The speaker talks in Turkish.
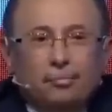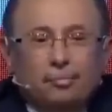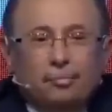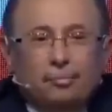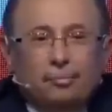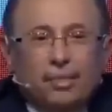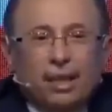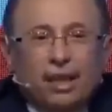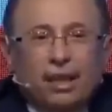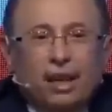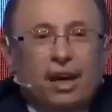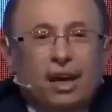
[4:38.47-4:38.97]

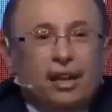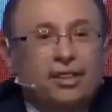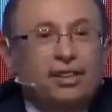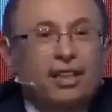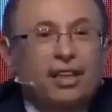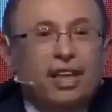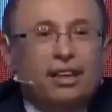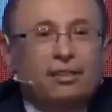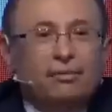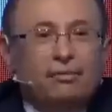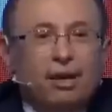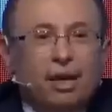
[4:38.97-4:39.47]
bir art
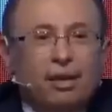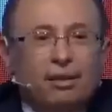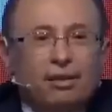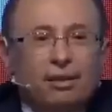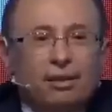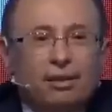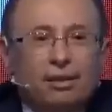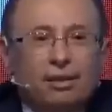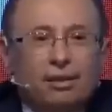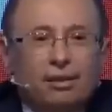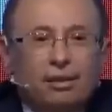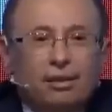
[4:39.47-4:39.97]
niyet
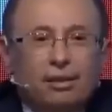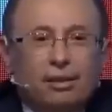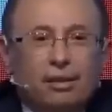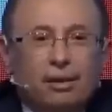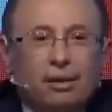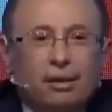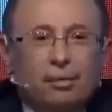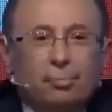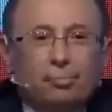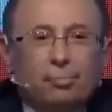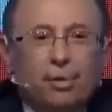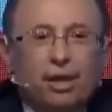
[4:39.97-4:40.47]
vardır.
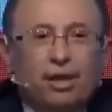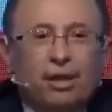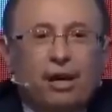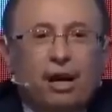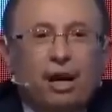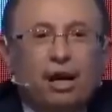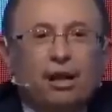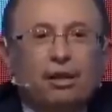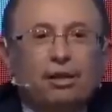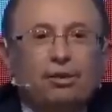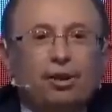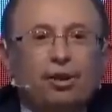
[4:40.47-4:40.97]
Bir
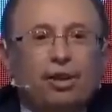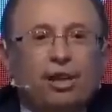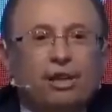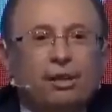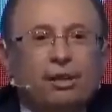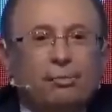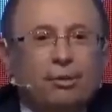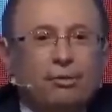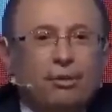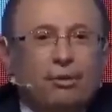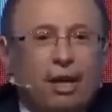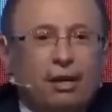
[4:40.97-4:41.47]
algı
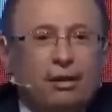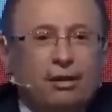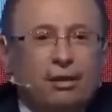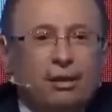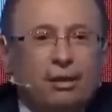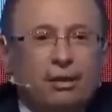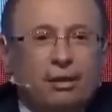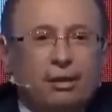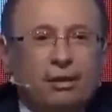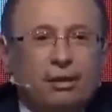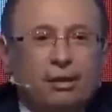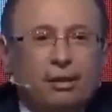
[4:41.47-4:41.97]
yönetimi
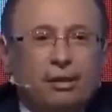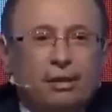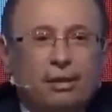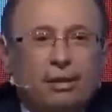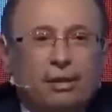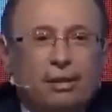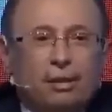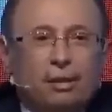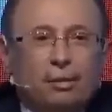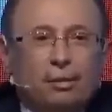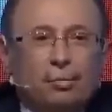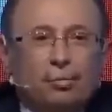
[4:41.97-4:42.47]
vardır.
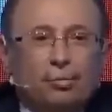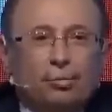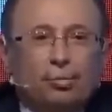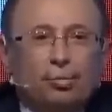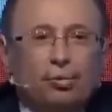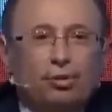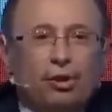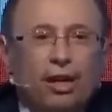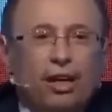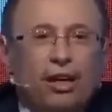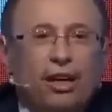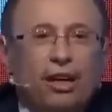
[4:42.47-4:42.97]

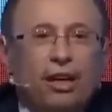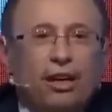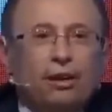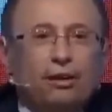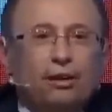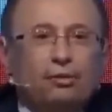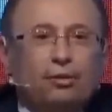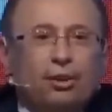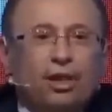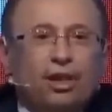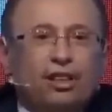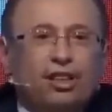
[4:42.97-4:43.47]

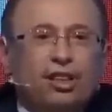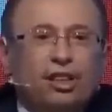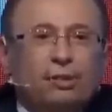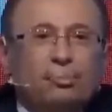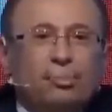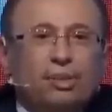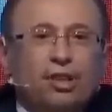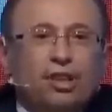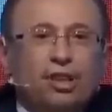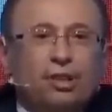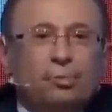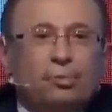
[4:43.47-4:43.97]
Bunlara
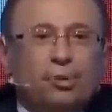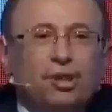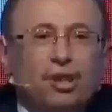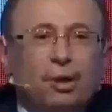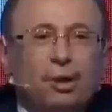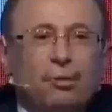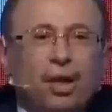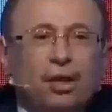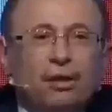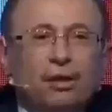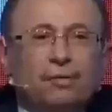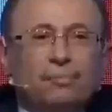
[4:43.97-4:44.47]
tüketicimiz hiçbir
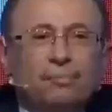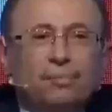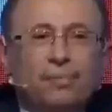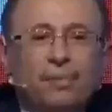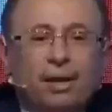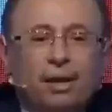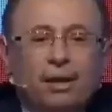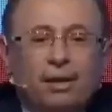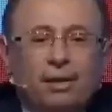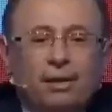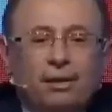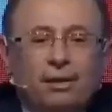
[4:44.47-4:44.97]
zaman
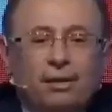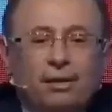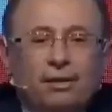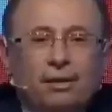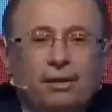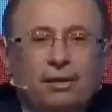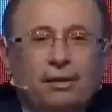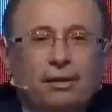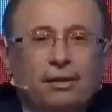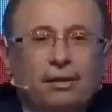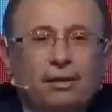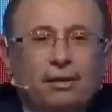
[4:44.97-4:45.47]

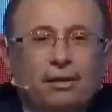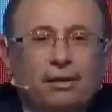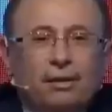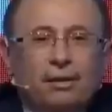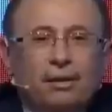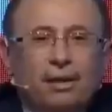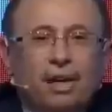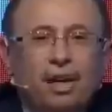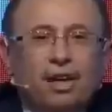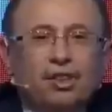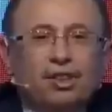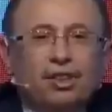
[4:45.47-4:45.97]

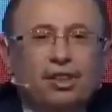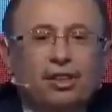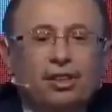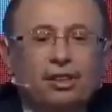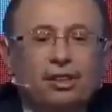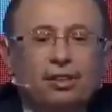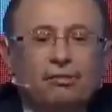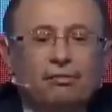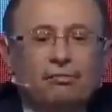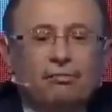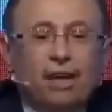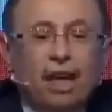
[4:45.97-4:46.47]

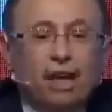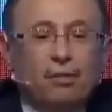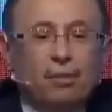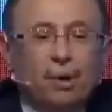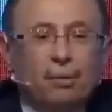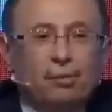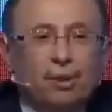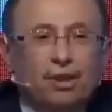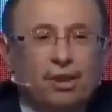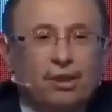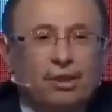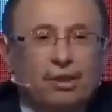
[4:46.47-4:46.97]
karşılık
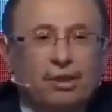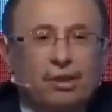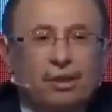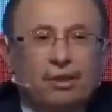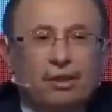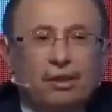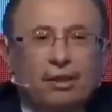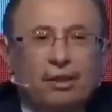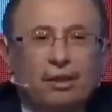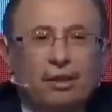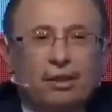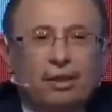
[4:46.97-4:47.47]
vermemiştir.
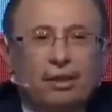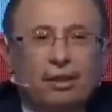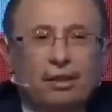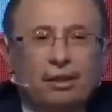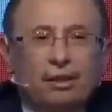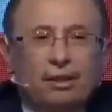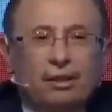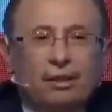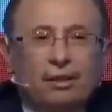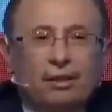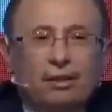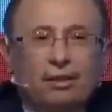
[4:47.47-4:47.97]

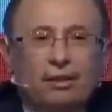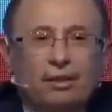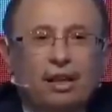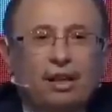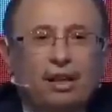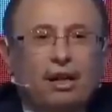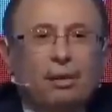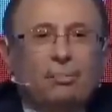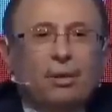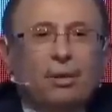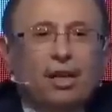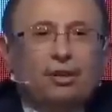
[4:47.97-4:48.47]

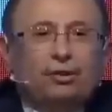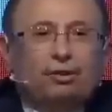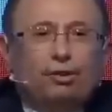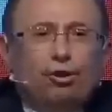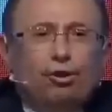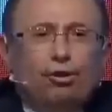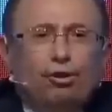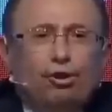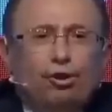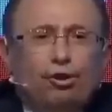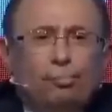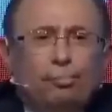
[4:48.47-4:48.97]
Rakamları
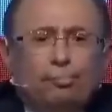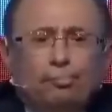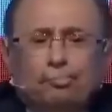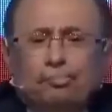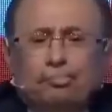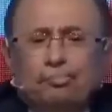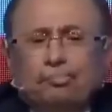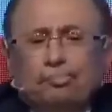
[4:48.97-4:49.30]
söylüyorum.